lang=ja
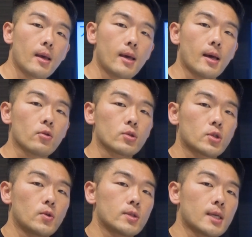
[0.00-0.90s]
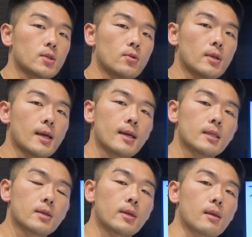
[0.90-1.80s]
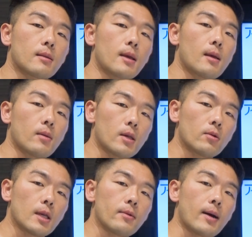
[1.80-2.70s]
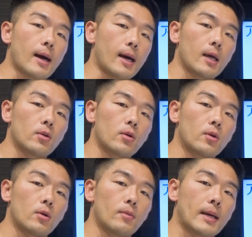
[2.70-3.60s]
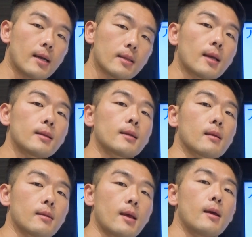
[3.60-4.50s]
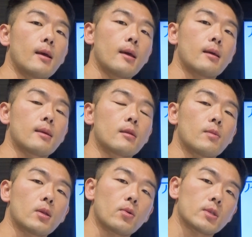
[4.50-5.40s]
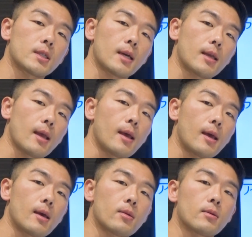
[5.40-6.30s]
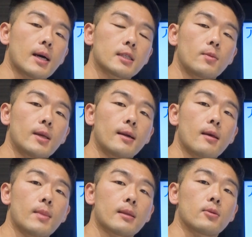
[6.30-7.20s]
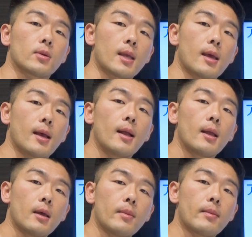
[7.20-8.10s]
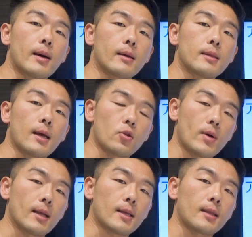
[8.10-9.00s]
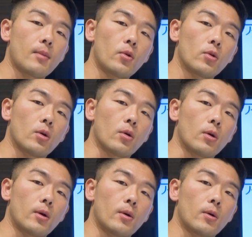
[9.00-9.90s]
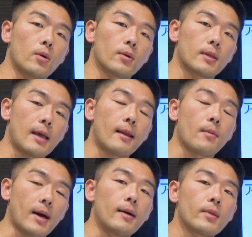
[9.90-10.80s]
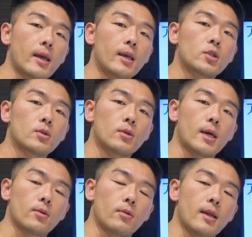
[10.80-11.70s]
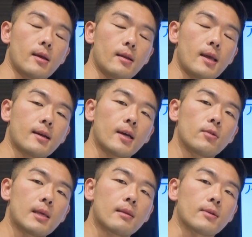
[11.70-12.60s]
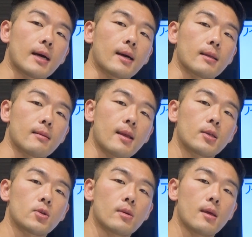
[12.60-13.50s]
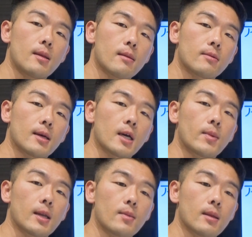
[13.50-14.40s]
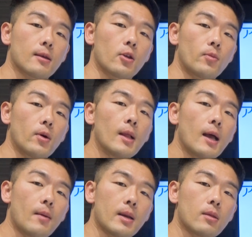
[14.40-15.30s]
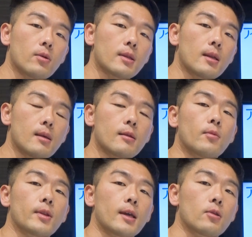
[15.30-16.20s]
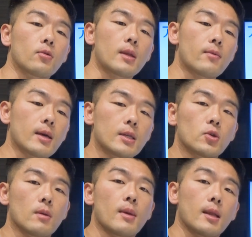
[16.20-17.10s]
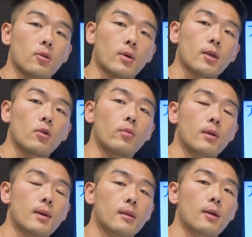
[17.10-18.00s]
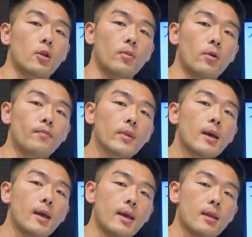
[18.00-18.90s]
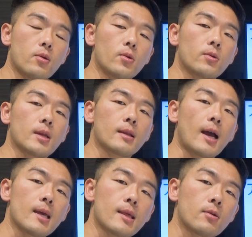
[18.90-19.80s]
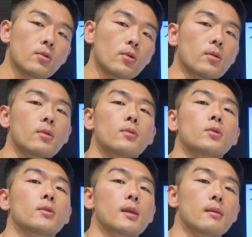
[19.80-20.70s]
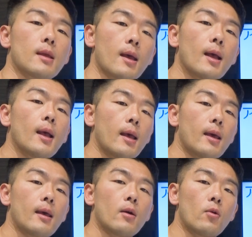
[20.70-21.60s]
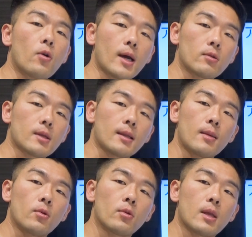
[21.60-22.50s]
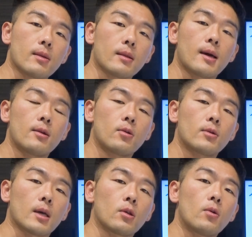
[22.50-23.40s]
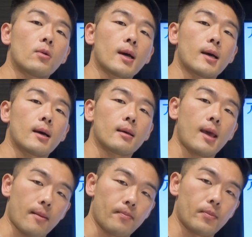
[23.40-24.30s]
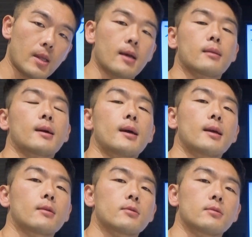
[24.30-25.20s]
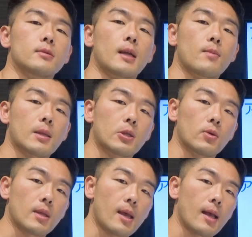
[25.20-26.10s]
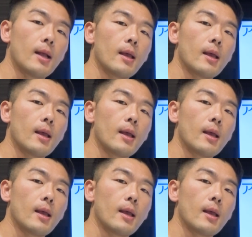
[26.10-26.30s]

えー、あと、駐車場に関してはですね、基本的には、あのー、まあ、簡単なですね、えー、設備投資だけで、えー、すぐ始められますので、まあまあ、で、あとは建物であれば、えー、しゅあのれ劣化のリスクなんかですね、修繕リスクなんかもありますけども、あまりそういったリスクもないっていう点は非常にメリットかと思いますけども、えー、相続税対策とするとですね、えー、他の建物では使えるような評価減が使えなくなりますので、